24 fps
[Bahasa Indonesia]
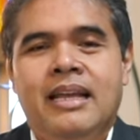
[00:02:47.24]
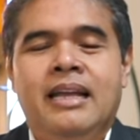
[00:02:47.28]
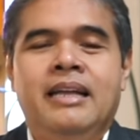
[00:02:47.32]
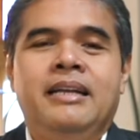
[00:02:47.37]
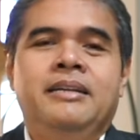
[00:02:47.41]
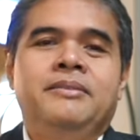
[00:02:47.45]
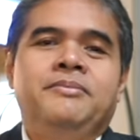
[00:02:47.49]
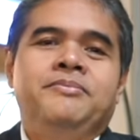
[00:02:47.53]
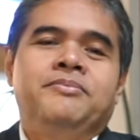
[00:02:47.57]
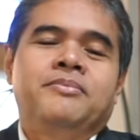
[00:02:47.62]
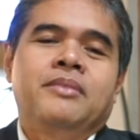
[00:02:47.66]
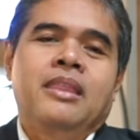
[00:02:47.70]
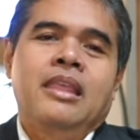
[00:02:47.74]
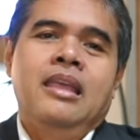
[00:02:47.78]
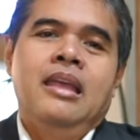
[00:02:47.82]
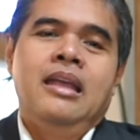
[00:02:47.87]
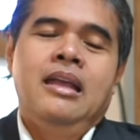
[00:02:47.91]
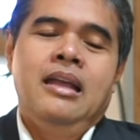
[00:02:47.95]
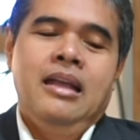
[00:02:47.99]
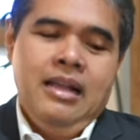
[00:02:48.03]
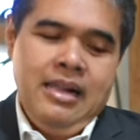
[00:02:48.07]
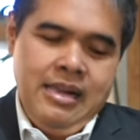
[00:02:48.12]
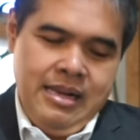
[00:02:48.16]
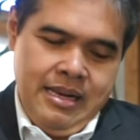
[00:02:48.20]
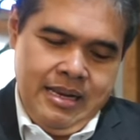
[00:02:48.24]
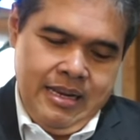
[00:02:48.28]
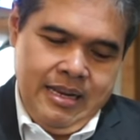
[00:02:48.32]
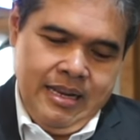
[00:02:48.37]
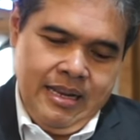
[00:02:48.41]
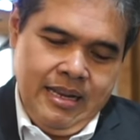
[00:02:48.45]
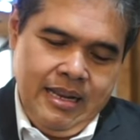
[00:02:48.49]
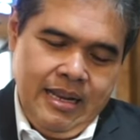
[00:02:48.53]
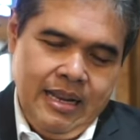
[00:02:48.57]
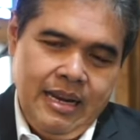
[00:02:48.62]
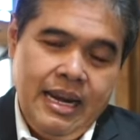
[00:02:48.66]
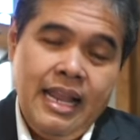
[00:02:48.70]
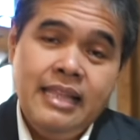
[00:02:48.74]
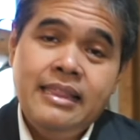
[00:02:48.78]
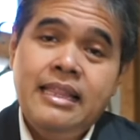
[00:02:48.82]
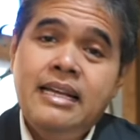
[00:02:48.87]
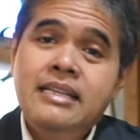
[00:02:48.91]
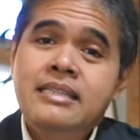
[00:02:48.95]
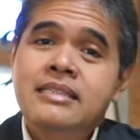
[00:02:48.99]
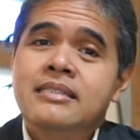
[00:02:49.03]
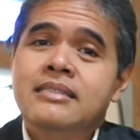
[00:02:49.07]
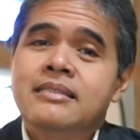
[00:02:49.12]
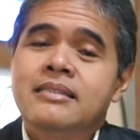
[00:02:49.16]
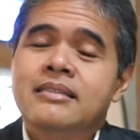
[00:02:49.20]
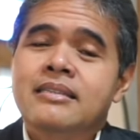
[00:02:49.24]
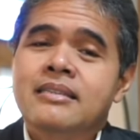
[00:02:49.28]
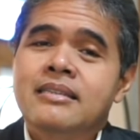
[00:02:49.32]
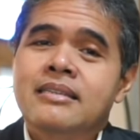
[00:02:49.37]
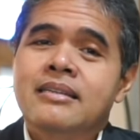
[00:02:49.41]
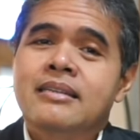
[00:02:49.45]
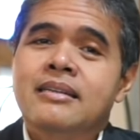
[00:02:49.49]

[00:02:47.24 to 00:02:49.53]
Nah, lantas,